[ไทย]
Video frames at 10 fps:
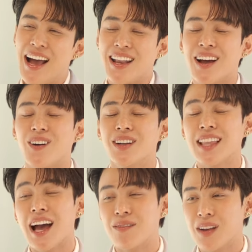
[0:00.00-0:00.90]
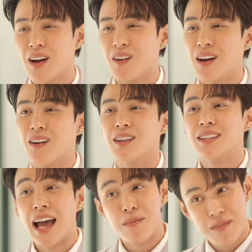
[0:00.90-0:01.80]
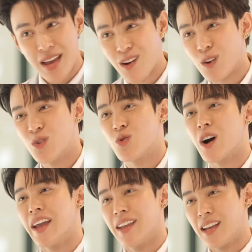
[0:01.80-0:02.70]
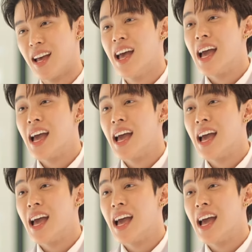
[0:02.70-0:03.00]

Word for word: แล้วเขาก็ตามเราแล้วเขาก็ตามแมวเราด้วยอย่างเงี้ย